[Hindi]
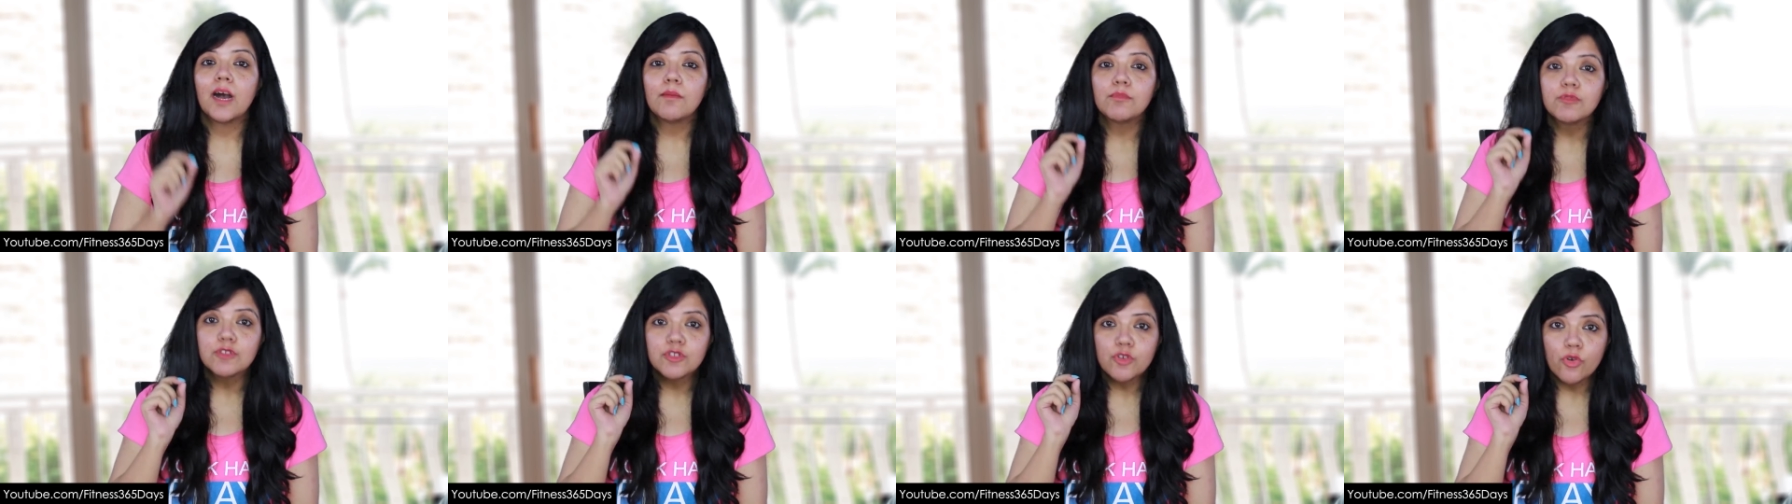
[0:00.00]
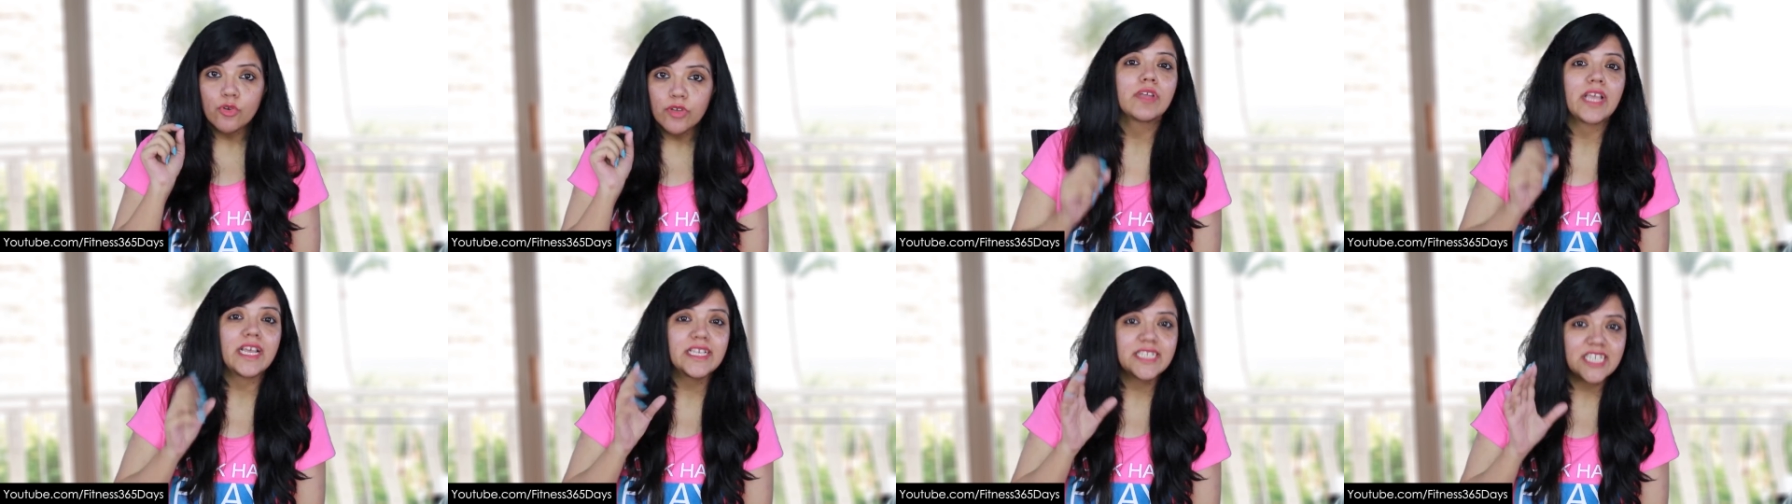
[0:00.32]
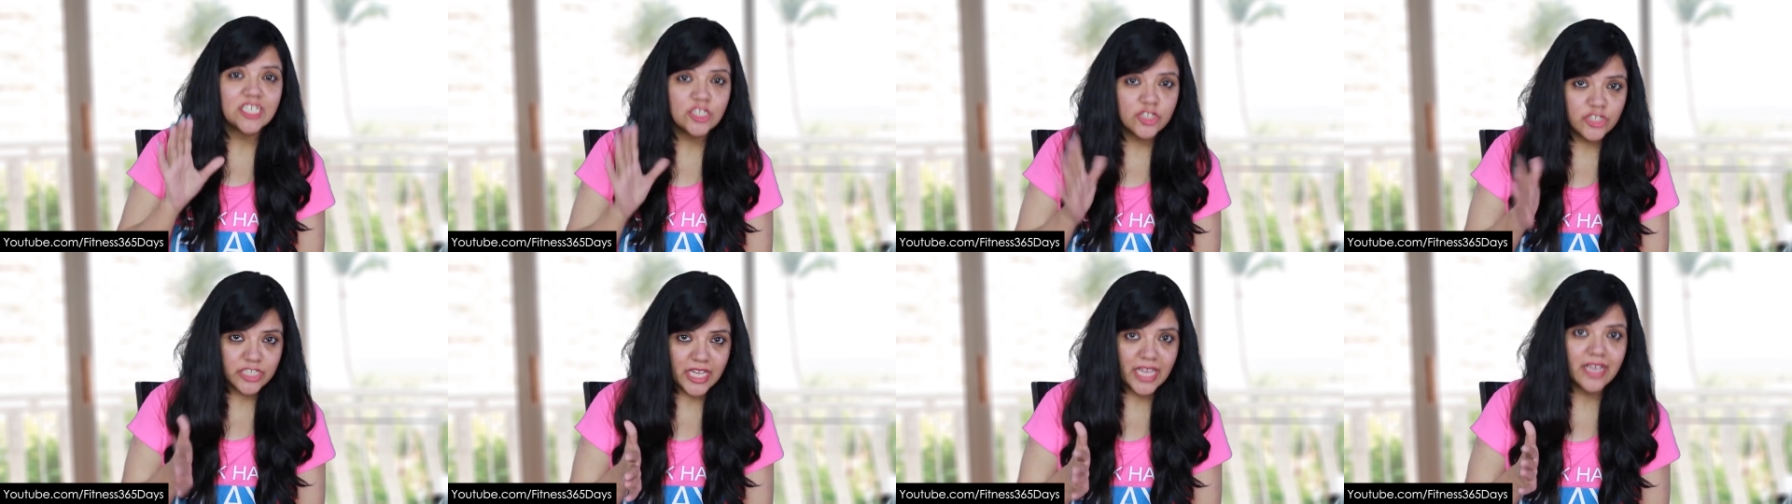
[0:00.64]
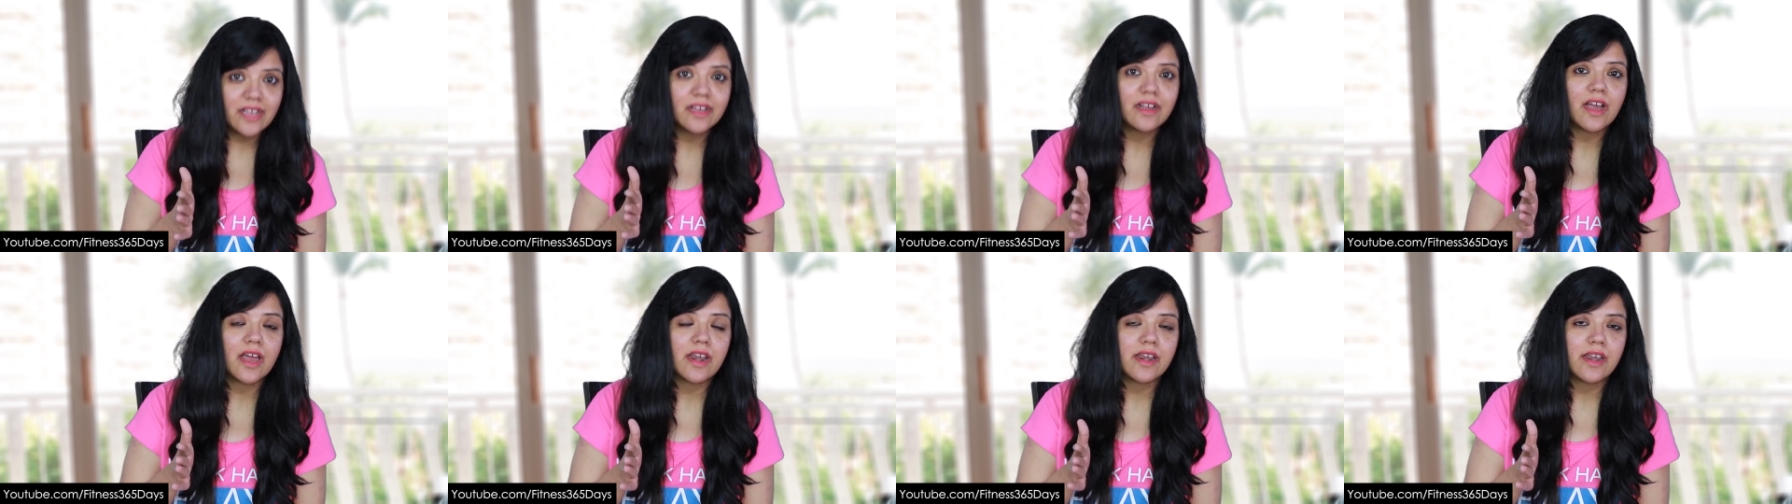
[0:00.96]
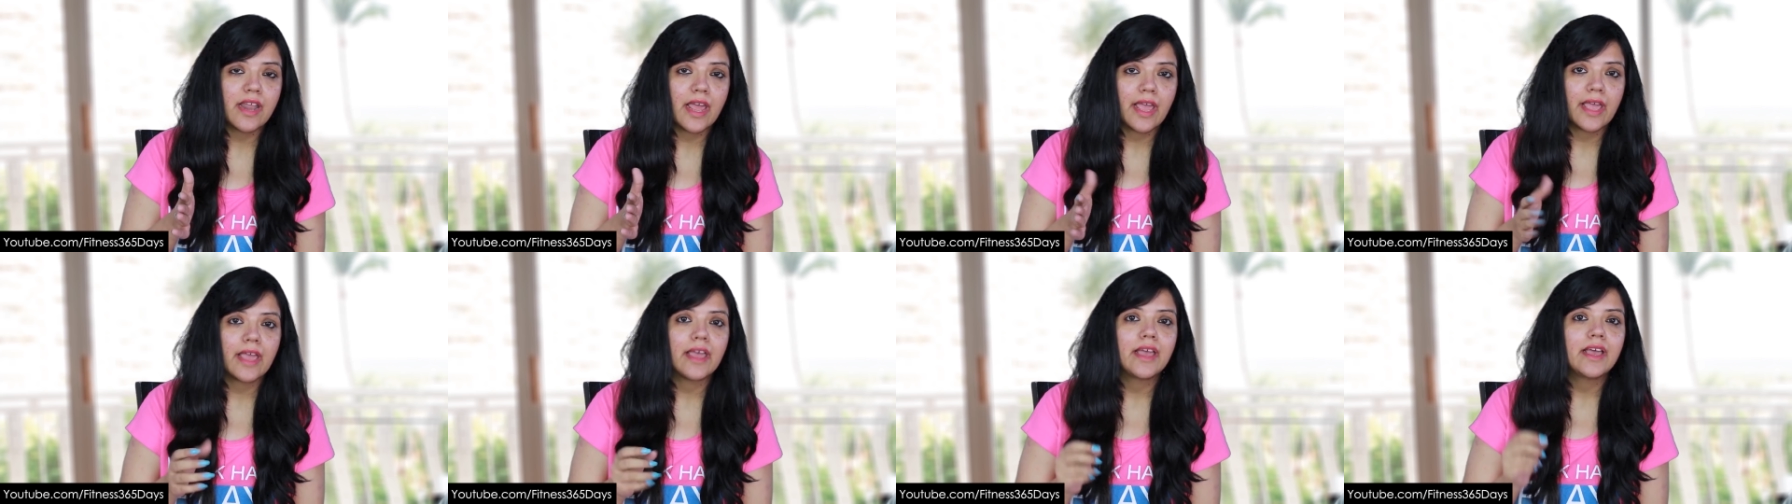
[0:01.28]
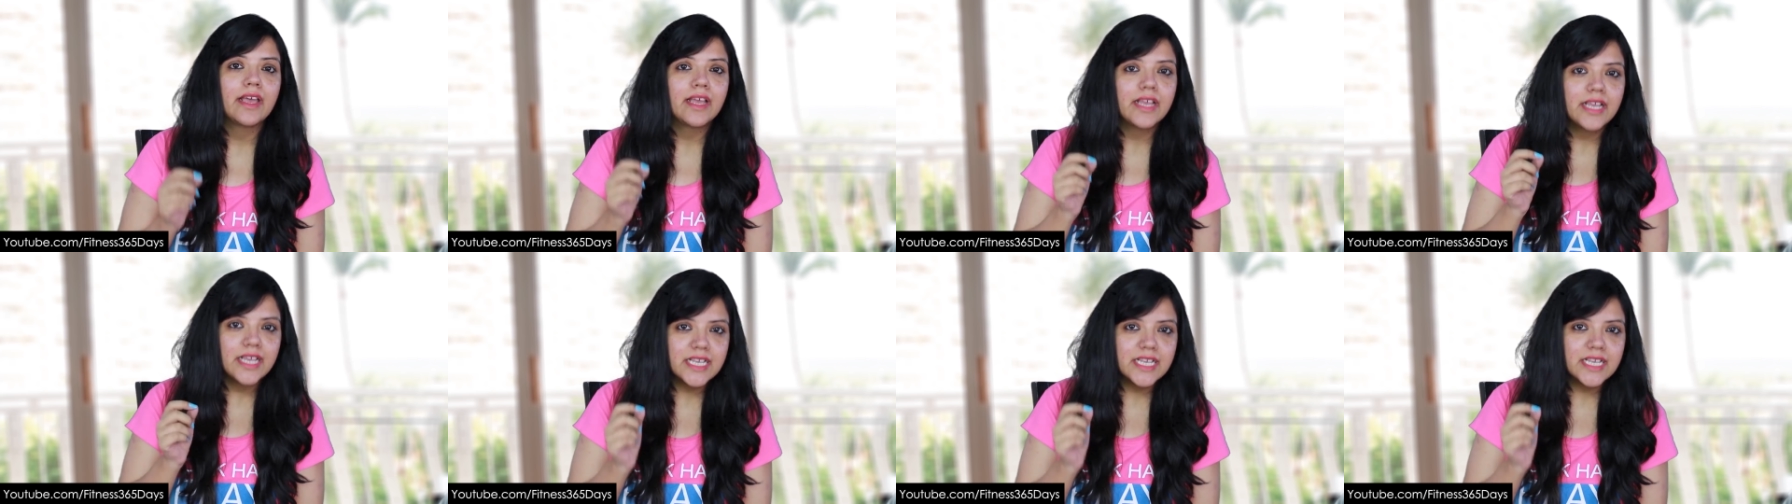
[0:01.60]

अब उसको कैसे शेक करना है